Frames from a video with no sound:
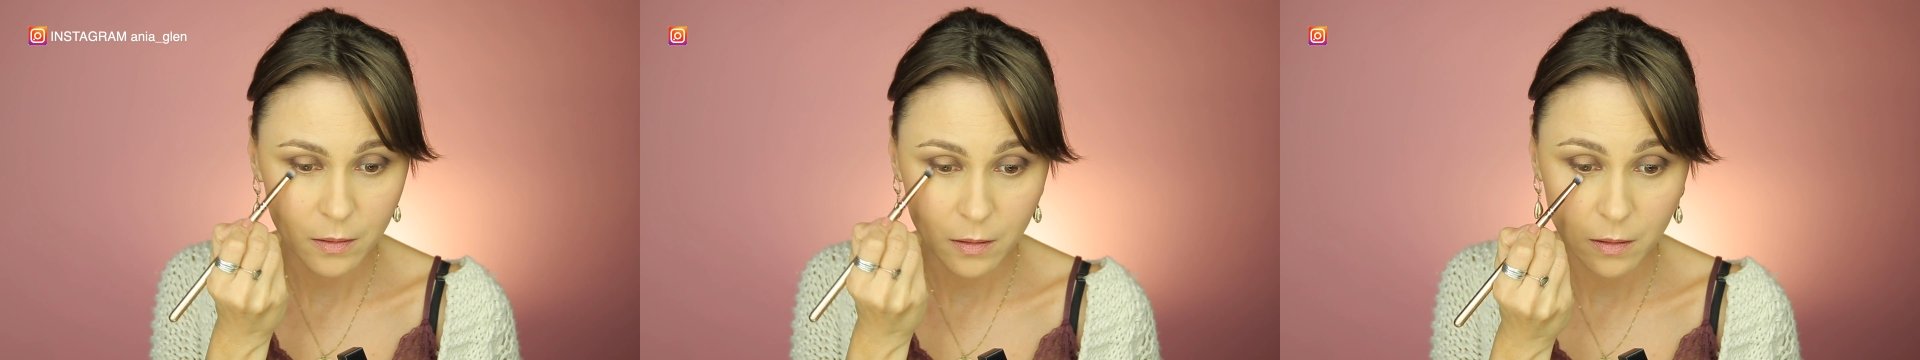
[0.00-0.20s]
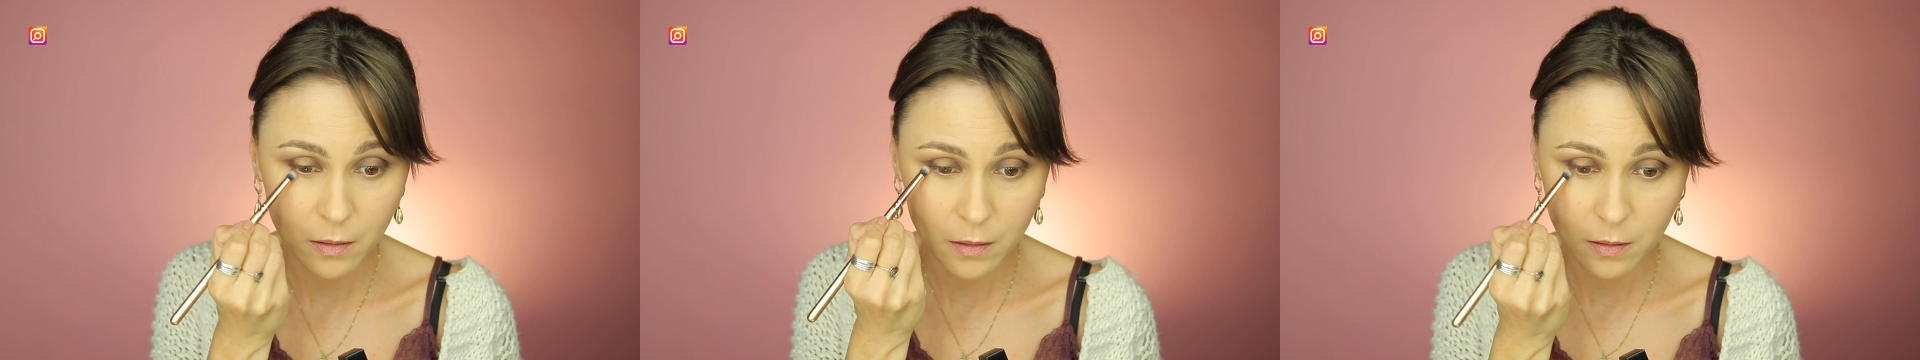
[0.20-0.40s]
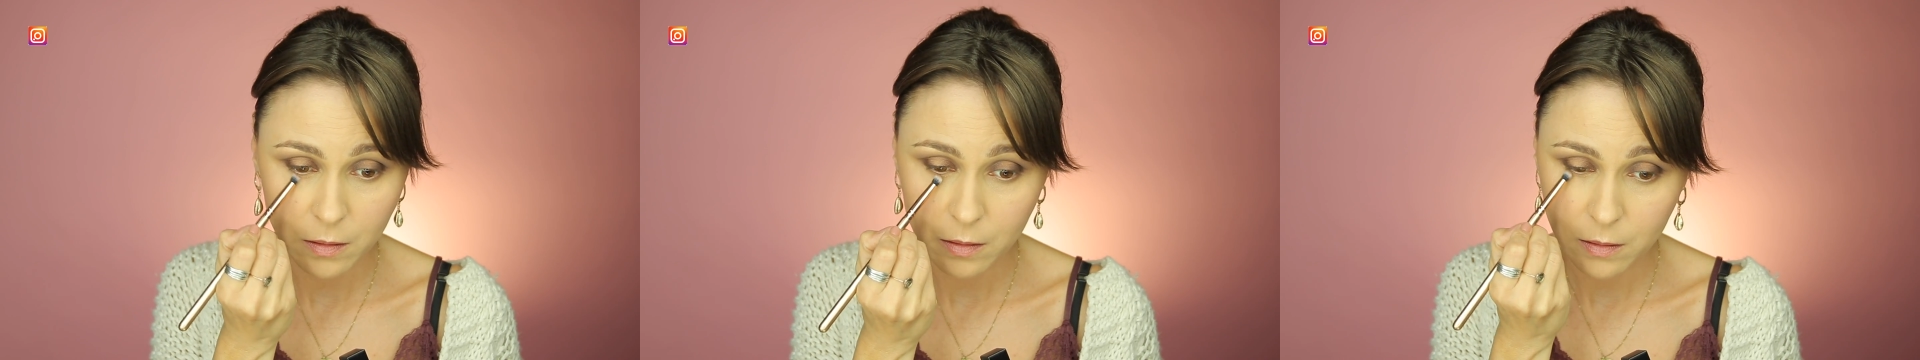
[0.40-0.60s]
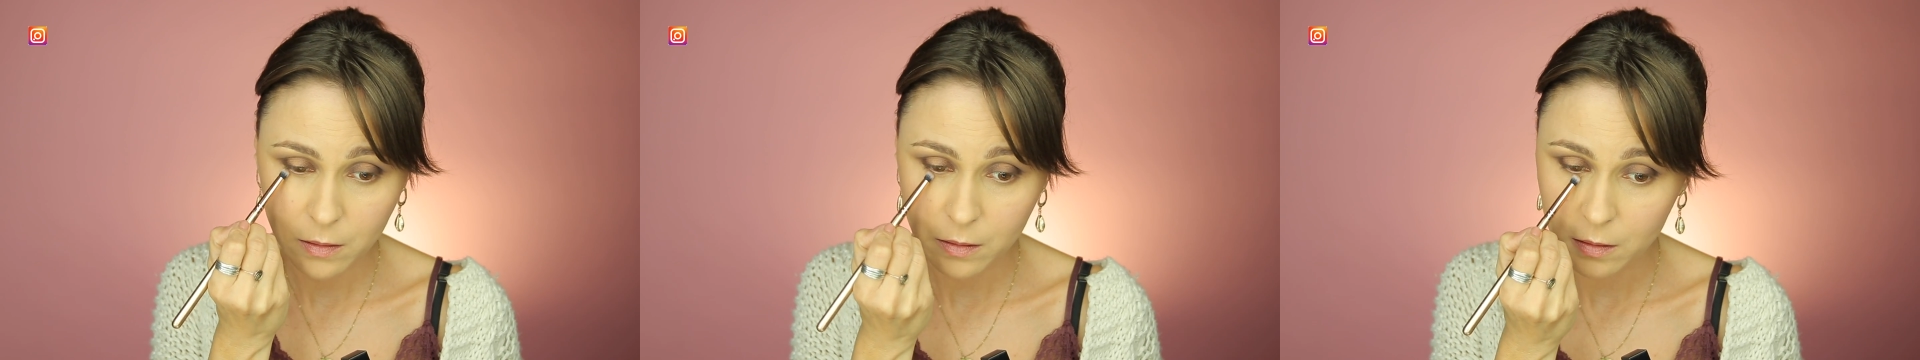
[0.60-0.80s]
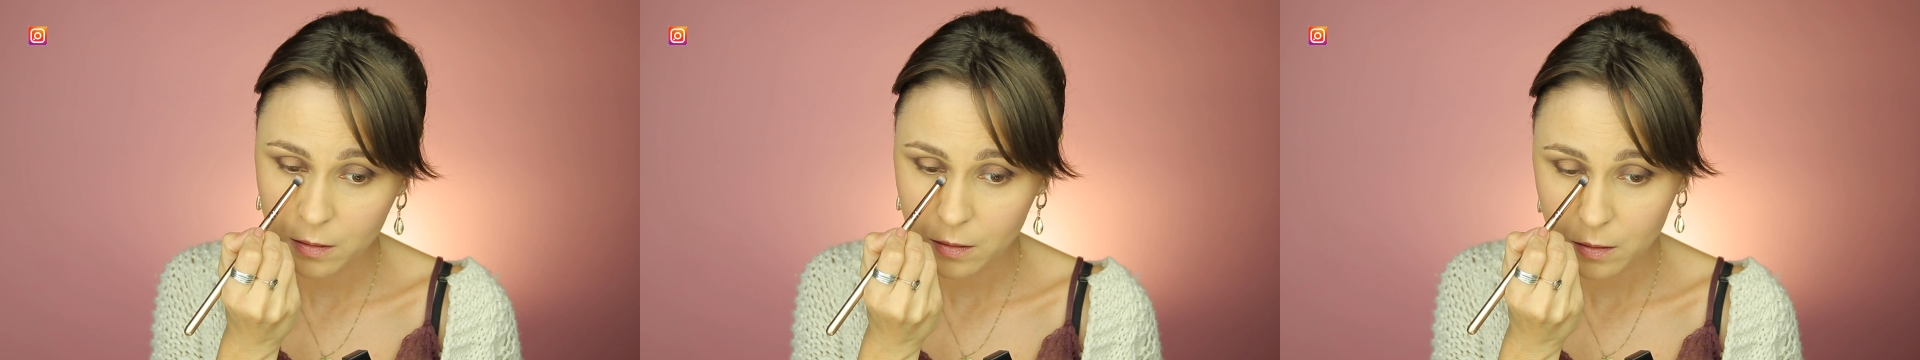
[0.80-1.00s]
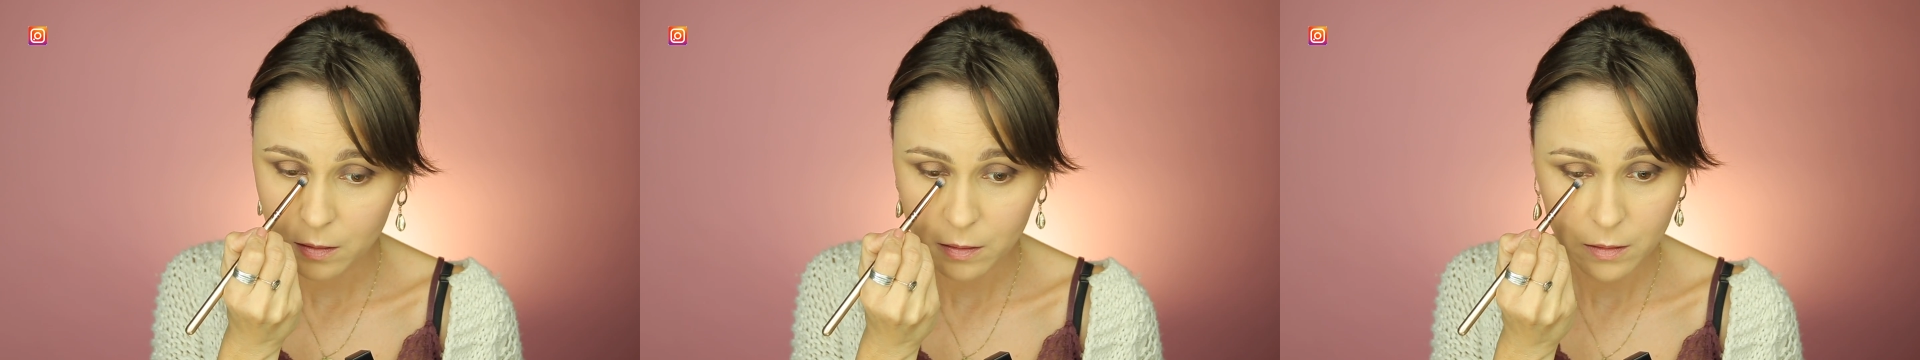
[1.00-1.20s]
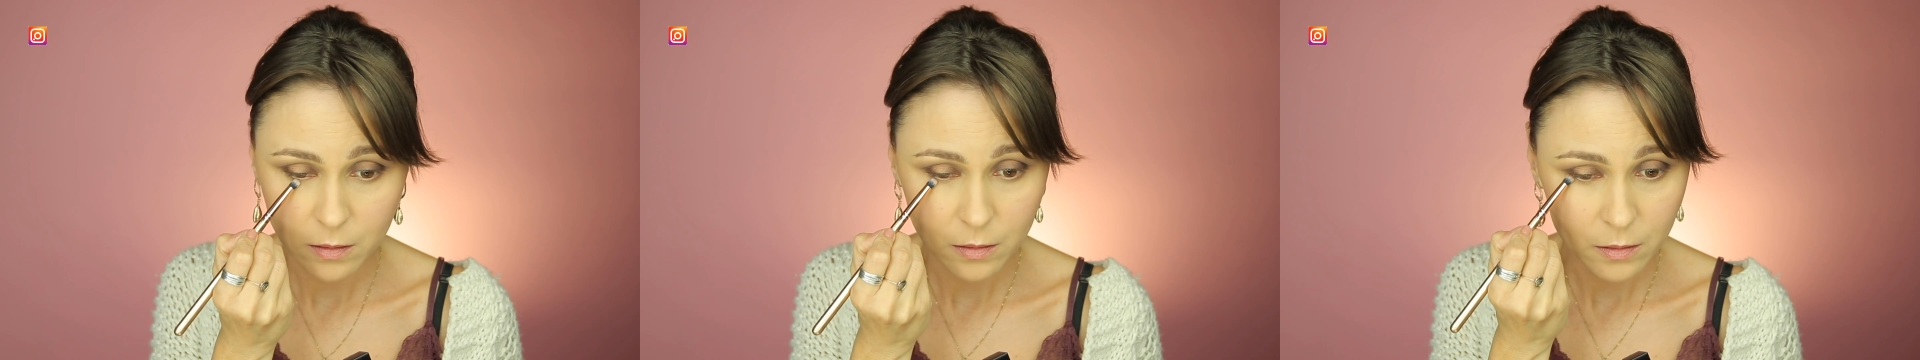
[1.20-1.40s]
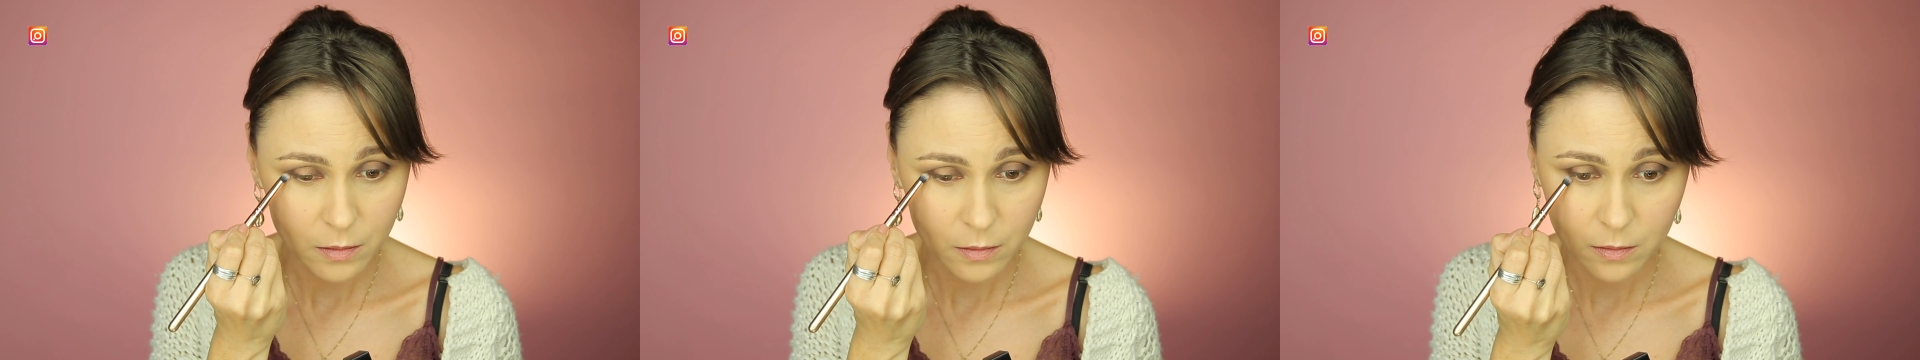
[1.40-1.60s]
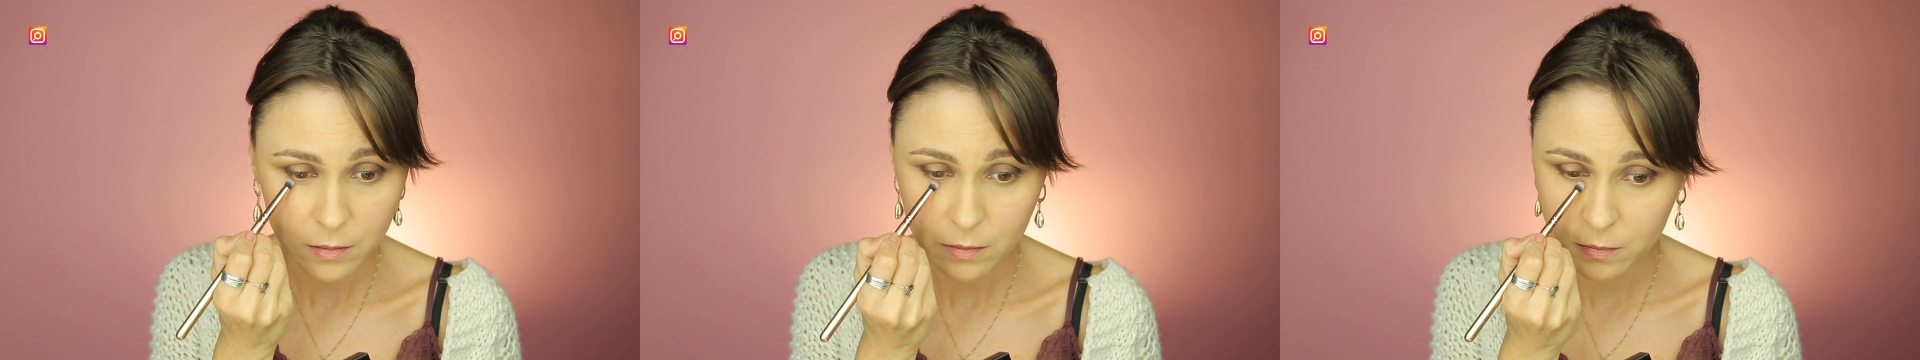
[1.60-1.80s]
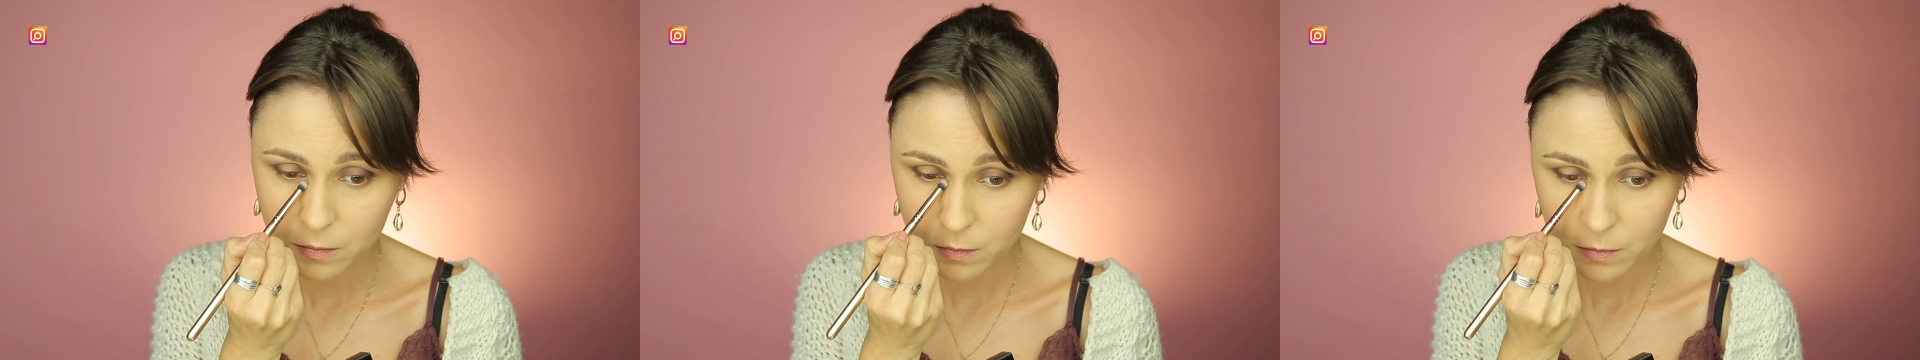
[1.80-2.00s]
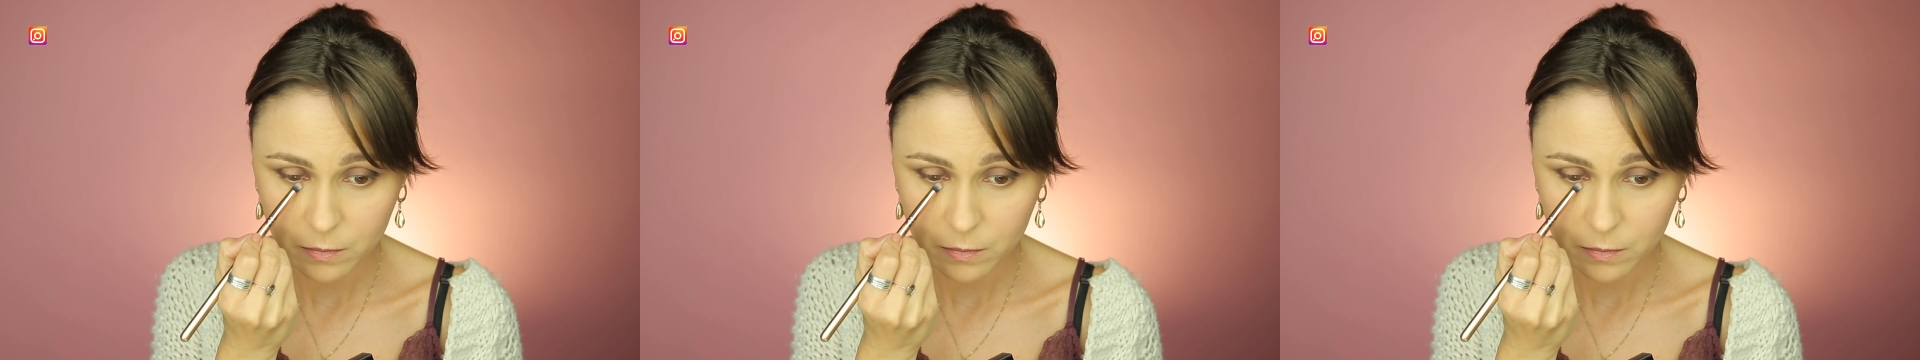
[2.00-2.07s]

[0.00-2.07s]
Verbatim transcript: I tutaj również nie mam, słuchajcie, żadnych,